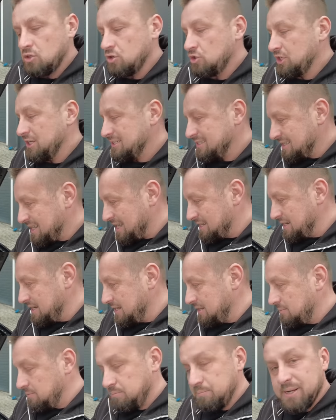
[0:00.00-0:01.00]
To się
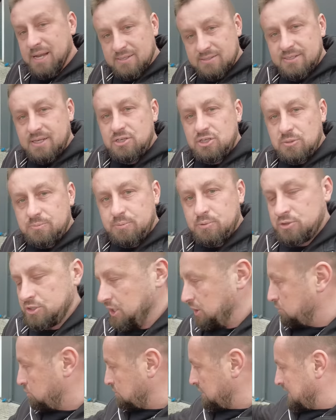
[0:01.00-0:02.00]
stanie prędzej czy
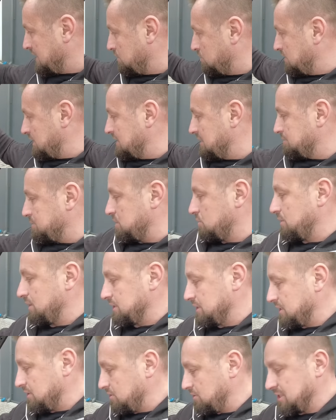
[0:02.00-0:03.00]
później. Tutaj akurat na
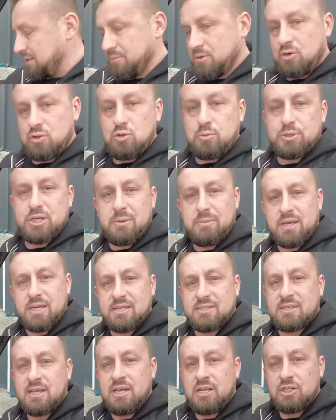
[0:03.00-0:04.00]
przykładzie tego samochodu przebieg
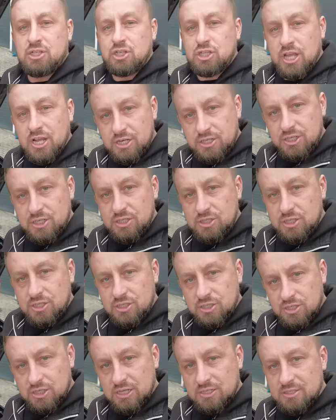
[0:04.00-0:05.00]
jest 40
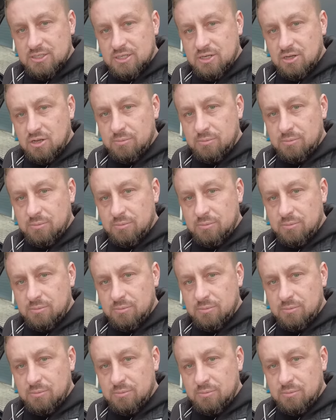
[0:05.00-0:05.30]
tysięcy